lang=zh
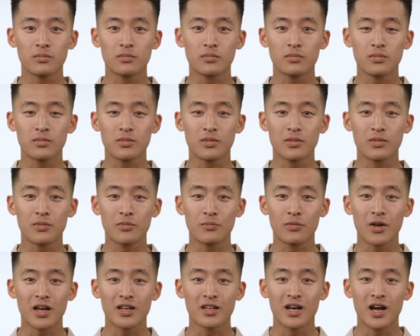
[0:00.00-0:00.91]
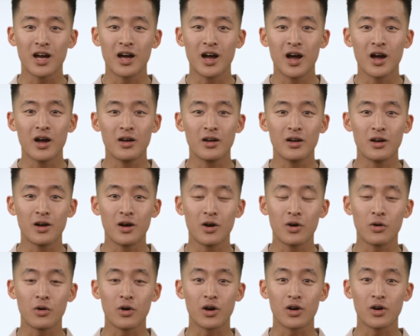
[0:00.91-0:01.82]
他更关心的是
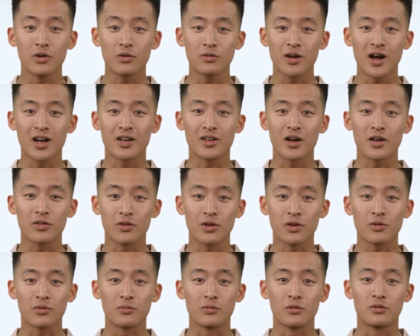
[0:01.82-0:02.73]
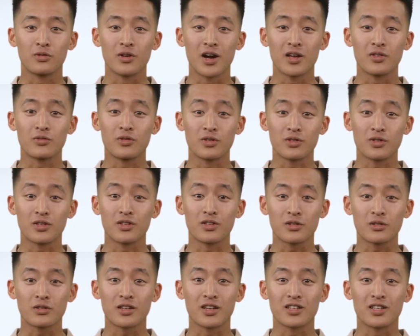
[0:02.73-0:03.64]
亨特的戒毒成功和家庭
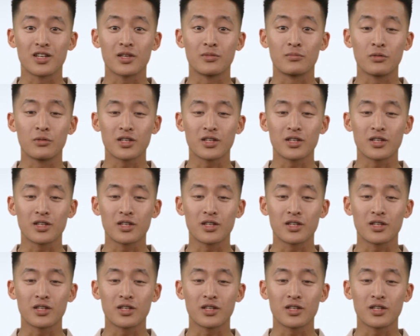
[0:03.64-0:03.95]
生活。